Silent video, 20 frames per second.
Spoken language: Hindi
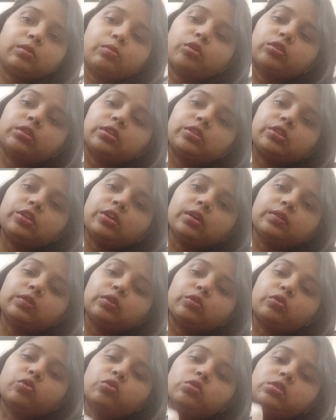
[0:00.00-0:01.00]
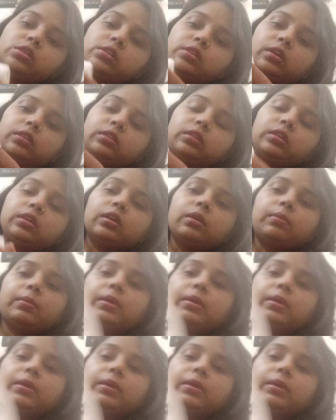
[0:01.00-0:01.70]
बहुत अच्छी यहाँ से खुल जाती है